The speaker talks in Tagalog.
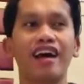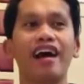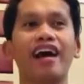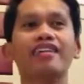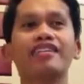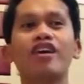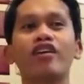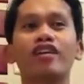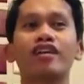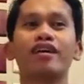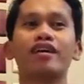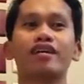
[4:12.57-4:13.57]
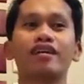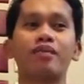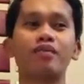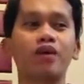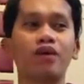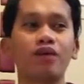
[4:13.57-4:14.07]
Ay di ako nag, sabi
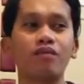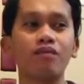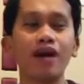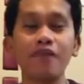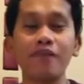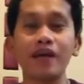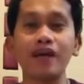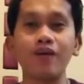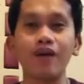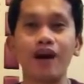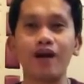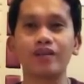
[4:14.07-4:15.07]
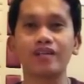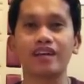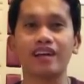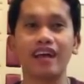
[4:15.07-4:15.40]
ko, makapaggawa ako na rin.